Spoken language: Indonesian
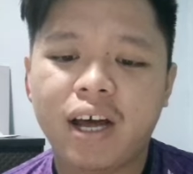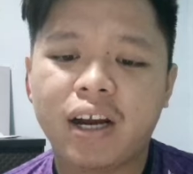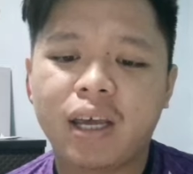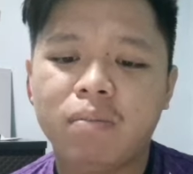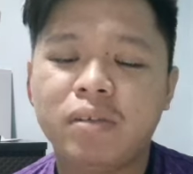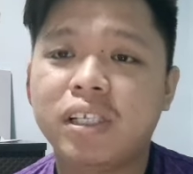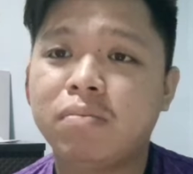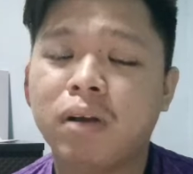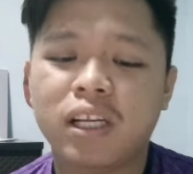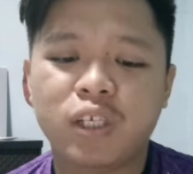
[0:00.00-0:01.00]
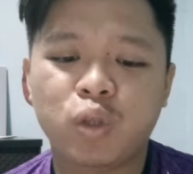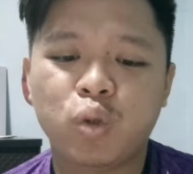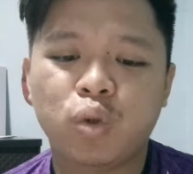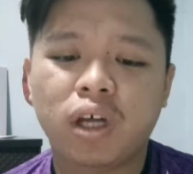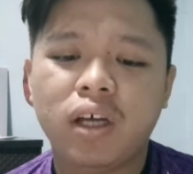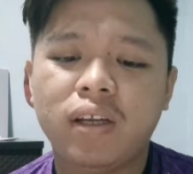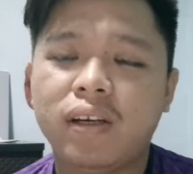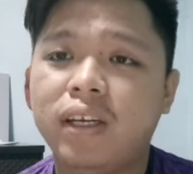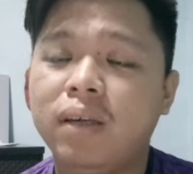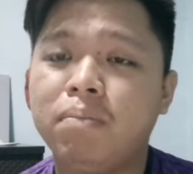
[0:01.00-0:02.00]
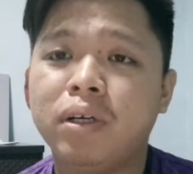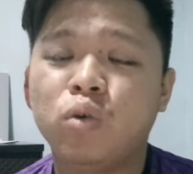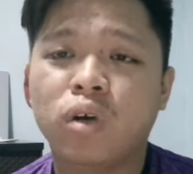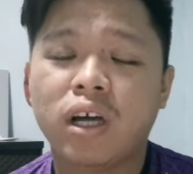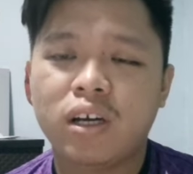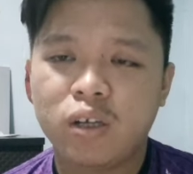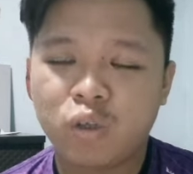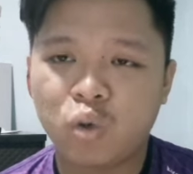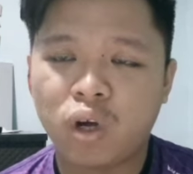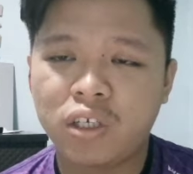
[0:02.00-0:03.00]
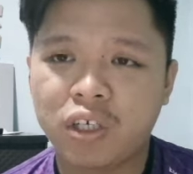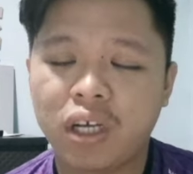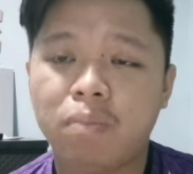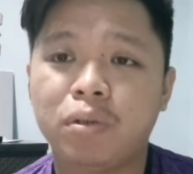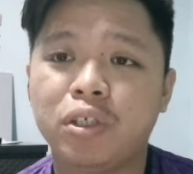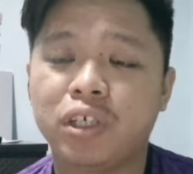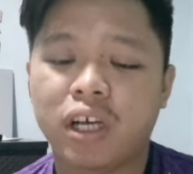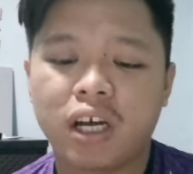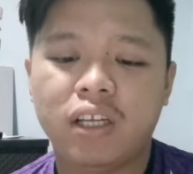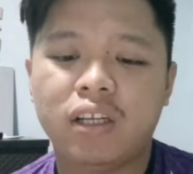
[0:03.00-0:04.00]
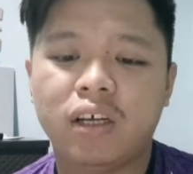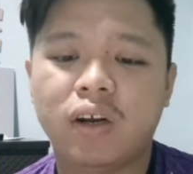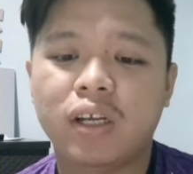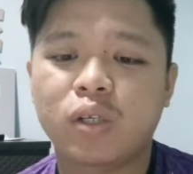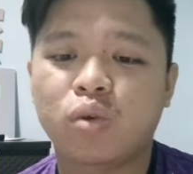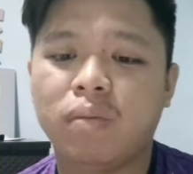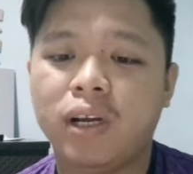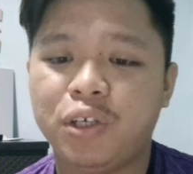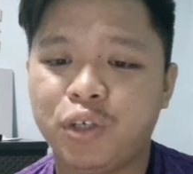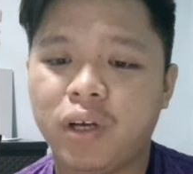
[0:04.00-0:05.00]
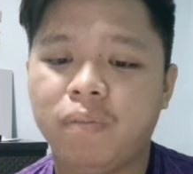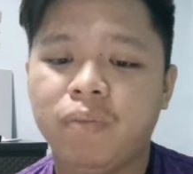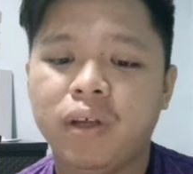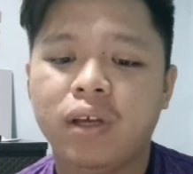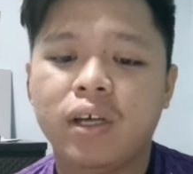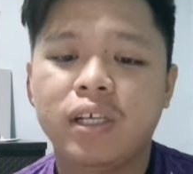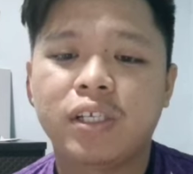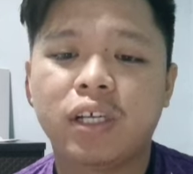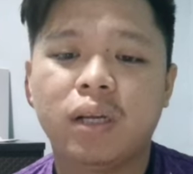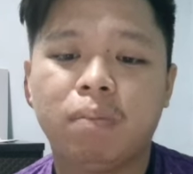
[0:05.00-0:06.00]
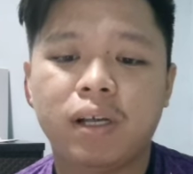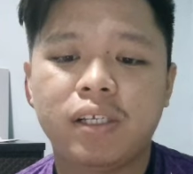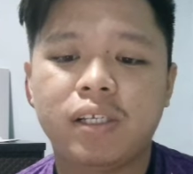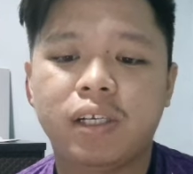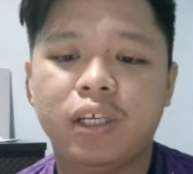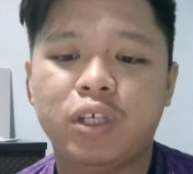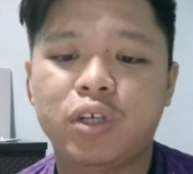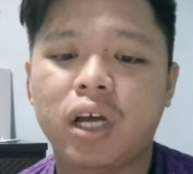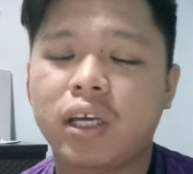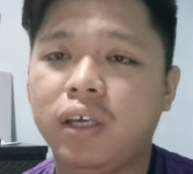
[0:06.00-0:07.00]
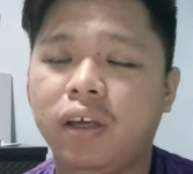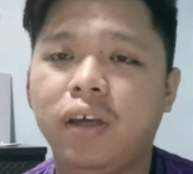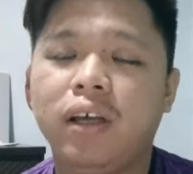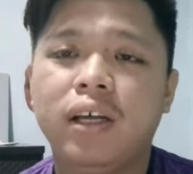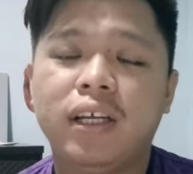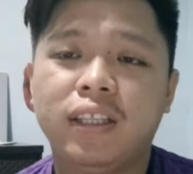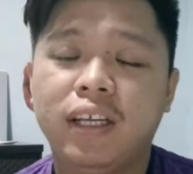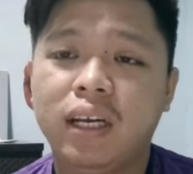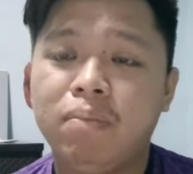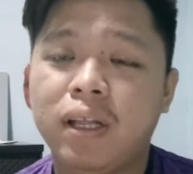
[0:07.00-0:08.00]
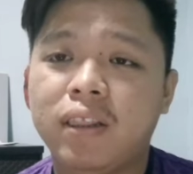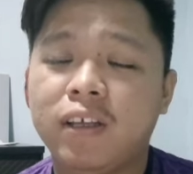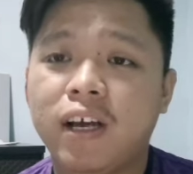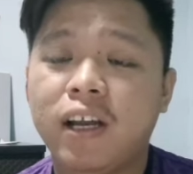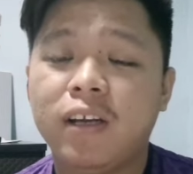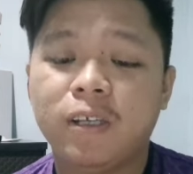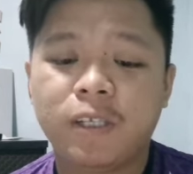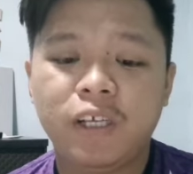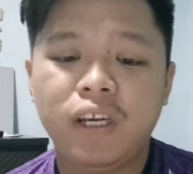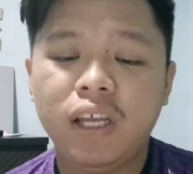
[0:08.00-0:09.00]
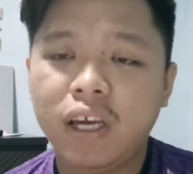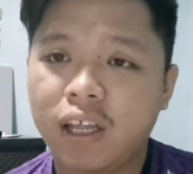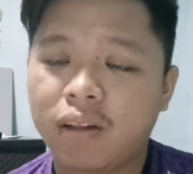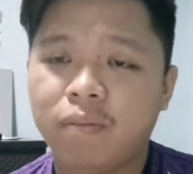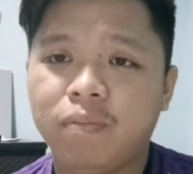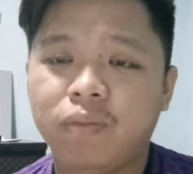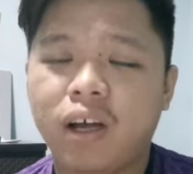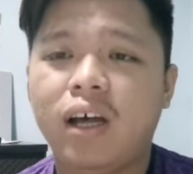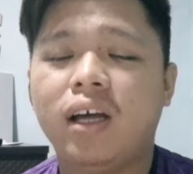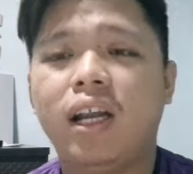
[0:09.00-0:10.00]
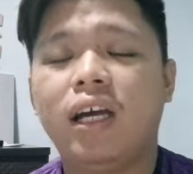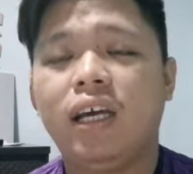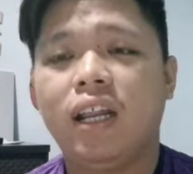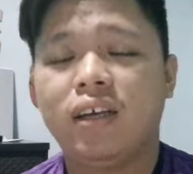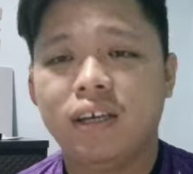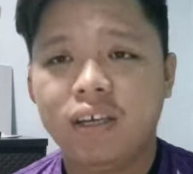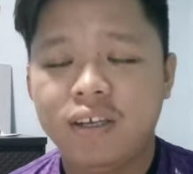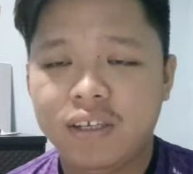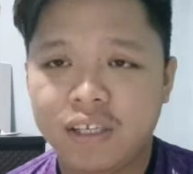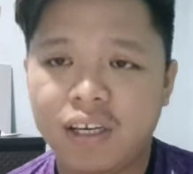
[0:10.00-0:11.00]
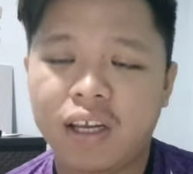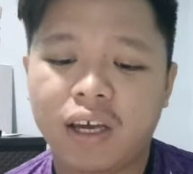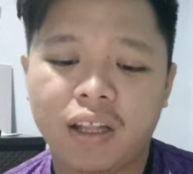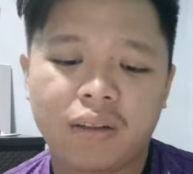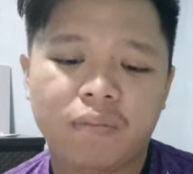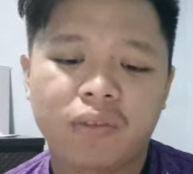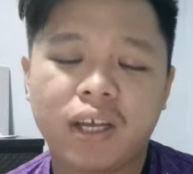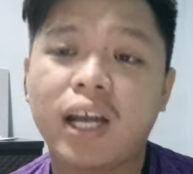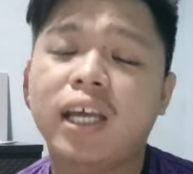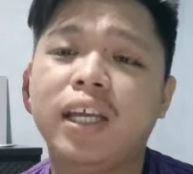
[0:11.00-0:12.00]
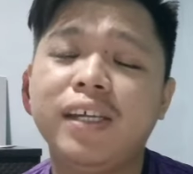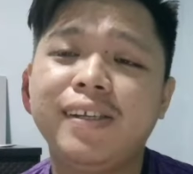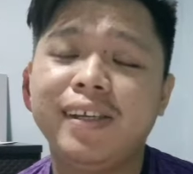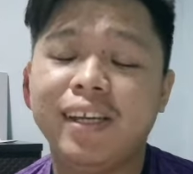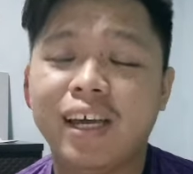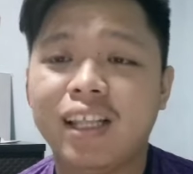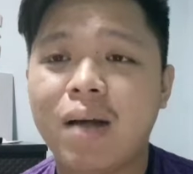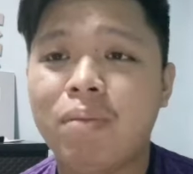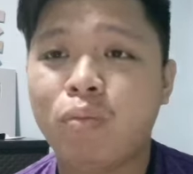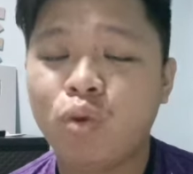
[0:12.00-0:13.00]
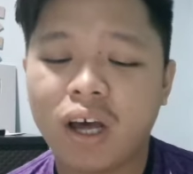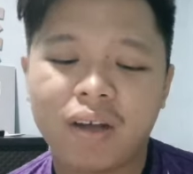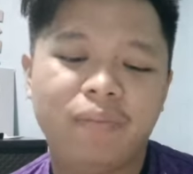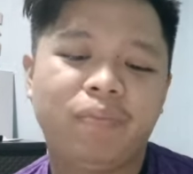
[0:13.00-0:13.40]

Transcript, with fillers: RM11 juta dibekukan Suruhanjaya Pencegahan Rasuah Malaysia selepas disyaki terlibat dengan sindiket. Ha, lagi-lagi sindiket. Kali ini sindiket apa pula?